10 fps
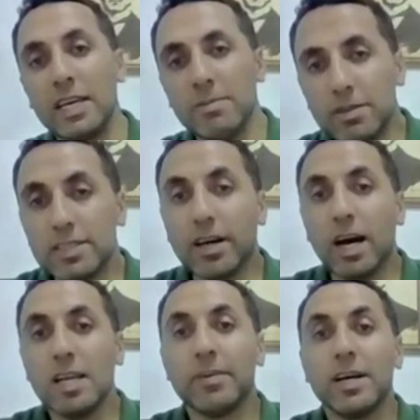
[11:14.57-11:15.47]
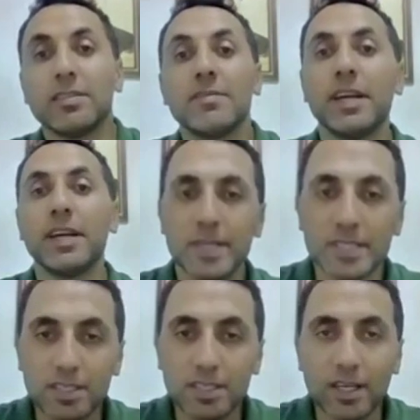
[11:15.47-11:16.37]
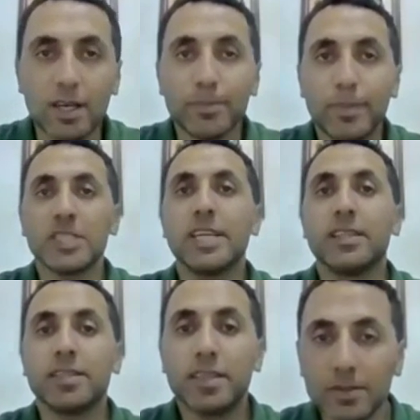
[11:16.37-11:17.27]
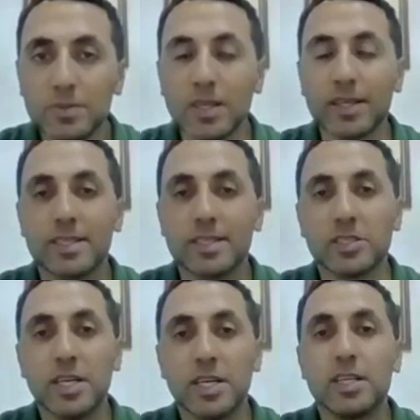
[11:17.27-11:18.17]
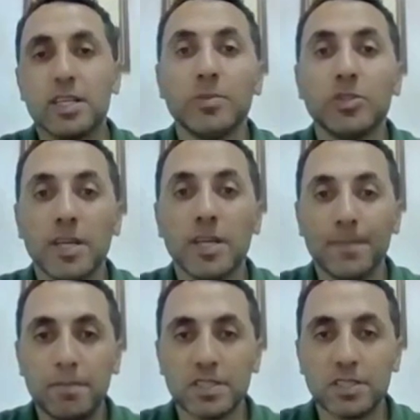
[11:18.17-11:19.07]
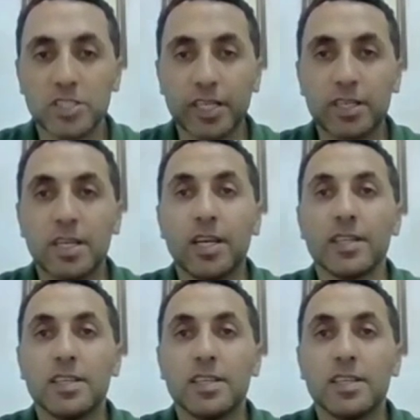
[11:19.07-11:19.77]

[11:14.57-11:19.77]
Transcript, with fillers: emir ve talimat veremez. Başkent gelip de arkadaşlar şöyle bir şey yapamaz arkadaşlar.